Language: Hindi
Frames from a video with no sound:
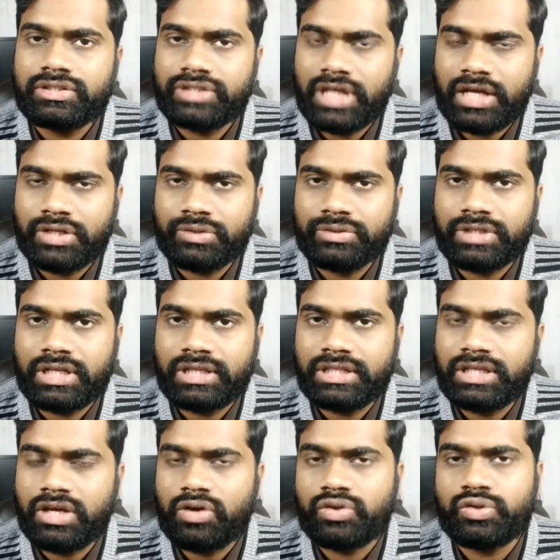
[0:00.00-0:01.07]
चार्ज हो
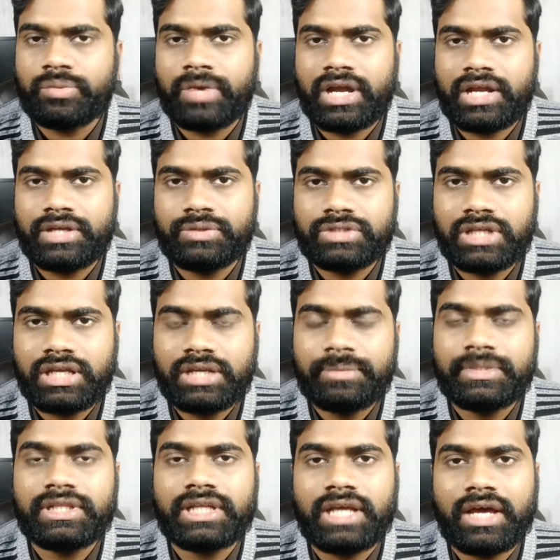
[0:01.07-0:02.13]
जाती है और दोबारा यूज़ के लिए
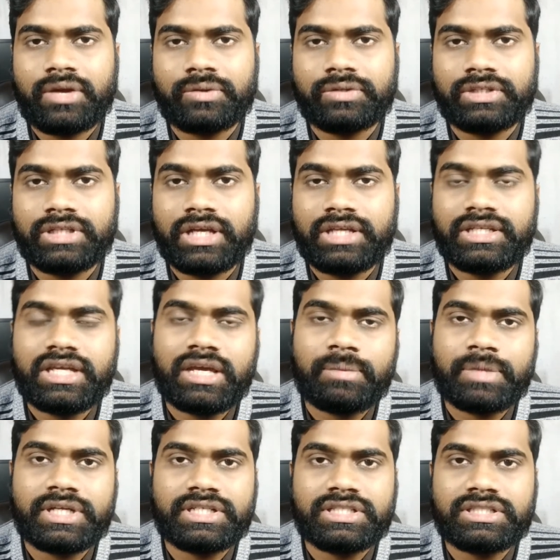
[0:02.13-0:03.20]
भी तैयार होती है ये
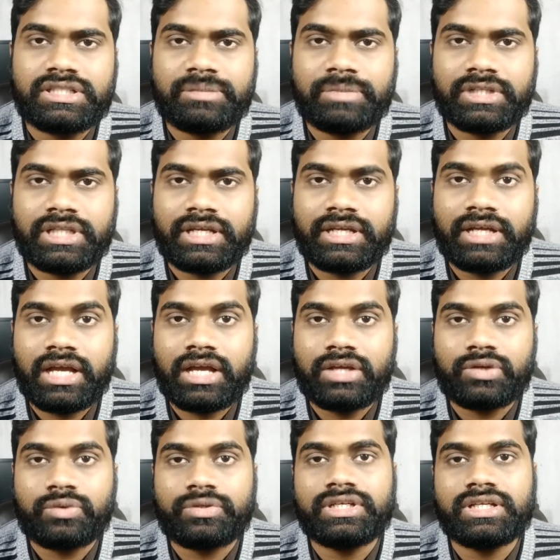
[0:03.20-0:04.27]
इमरजेंसी में तरीका है
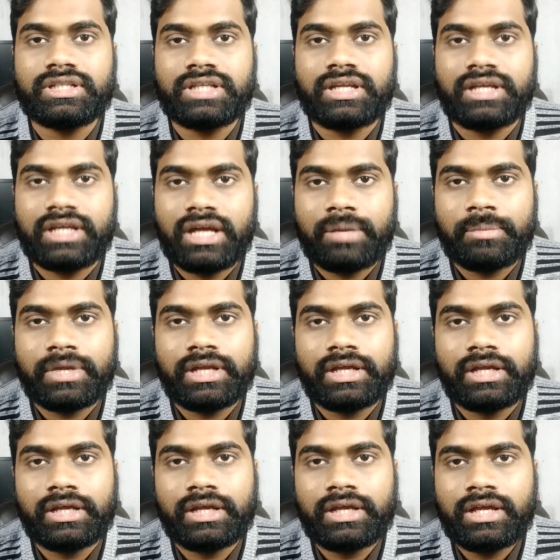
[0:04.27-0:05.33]
क्योंकि ये तरीका
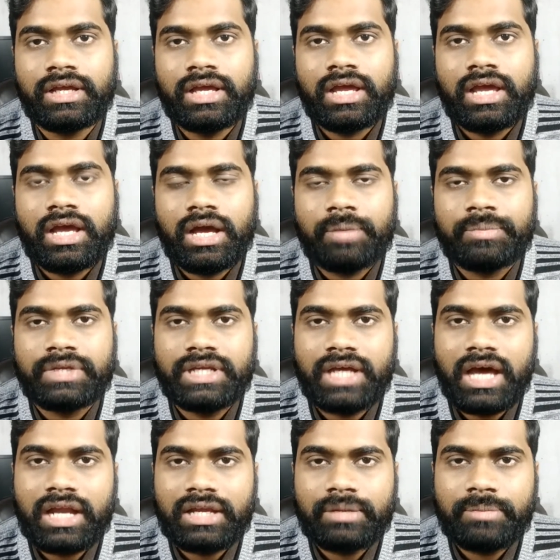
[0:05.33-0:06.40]
मैंने अपनी
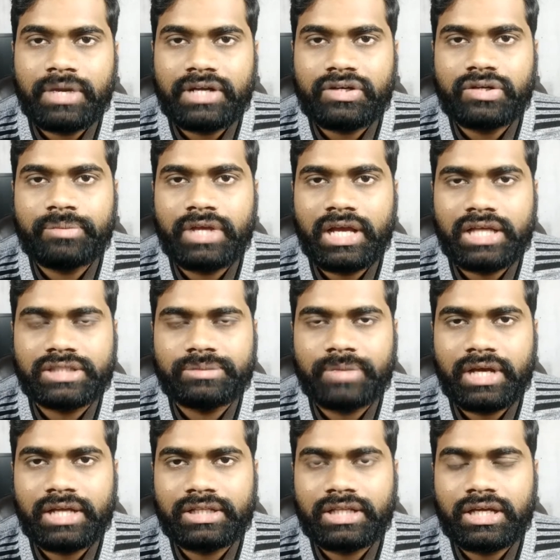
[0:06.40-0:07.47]
कार की बैटरी में
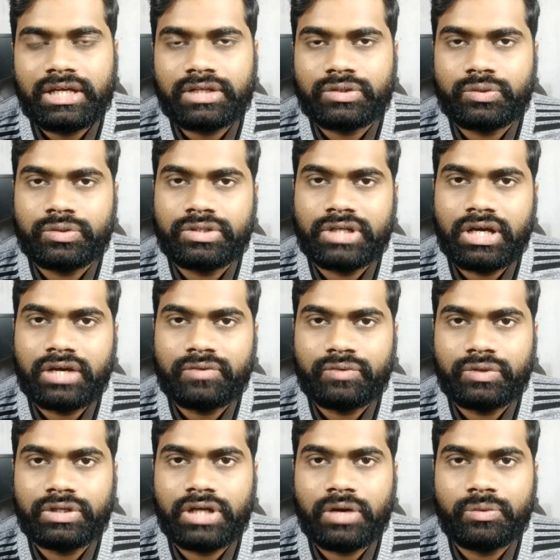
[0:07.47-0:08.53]
आजमाया था क्योंकि अगर वो
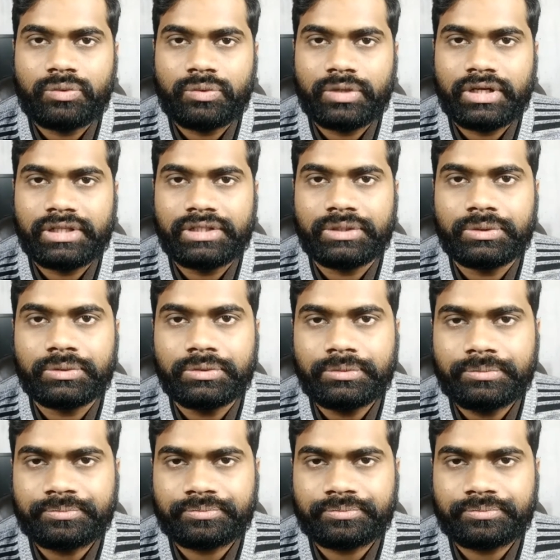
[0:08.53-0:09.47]
डाउन हो गई थी तो